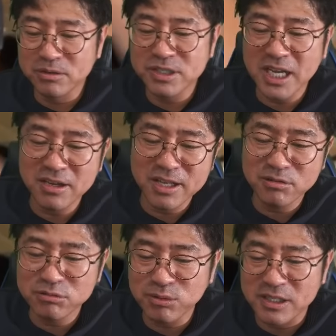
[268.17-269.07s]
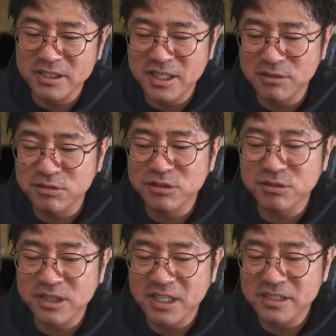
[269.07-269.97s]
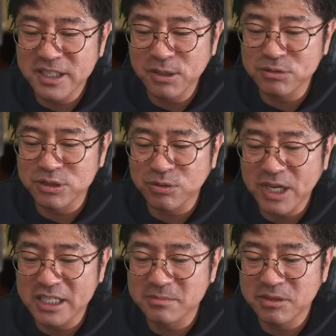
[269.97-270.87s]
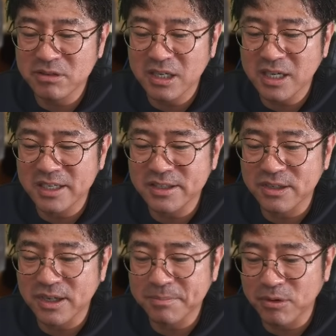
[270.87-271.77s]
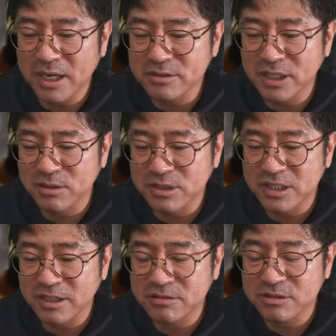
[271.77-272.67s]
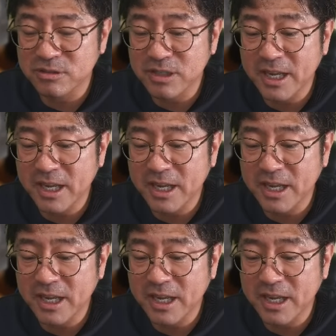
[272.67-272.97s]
使う絵の具とか似てくるのでですね、特にこの初めの段階っていうのはもうある程度似てくるの